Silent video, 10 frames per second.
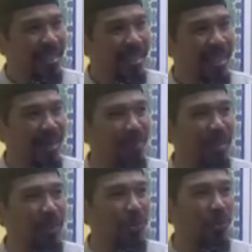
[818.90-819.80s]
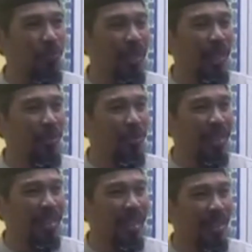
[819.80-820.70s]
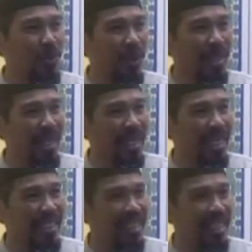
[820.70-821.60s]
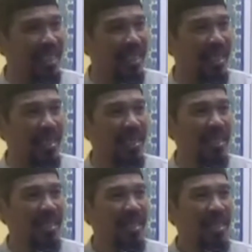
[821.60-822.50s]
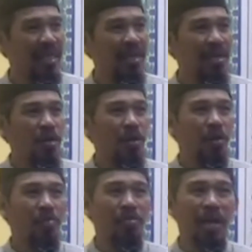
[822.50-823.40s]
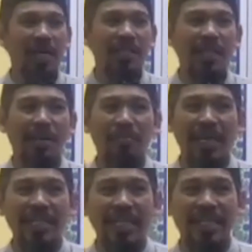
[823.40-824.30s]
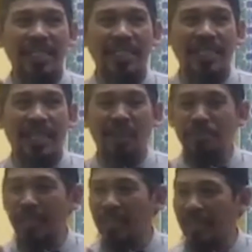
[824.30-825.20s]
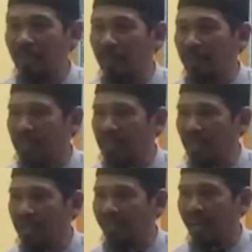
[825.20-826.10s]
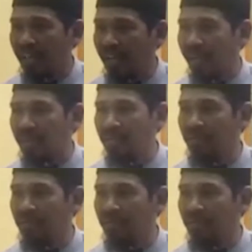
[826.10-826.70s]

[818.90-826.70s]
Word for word: yang mencukupi hidup kita itu adalah gaji kita maka selamanya kita tidak akan pernah terbebas dari kefakiran.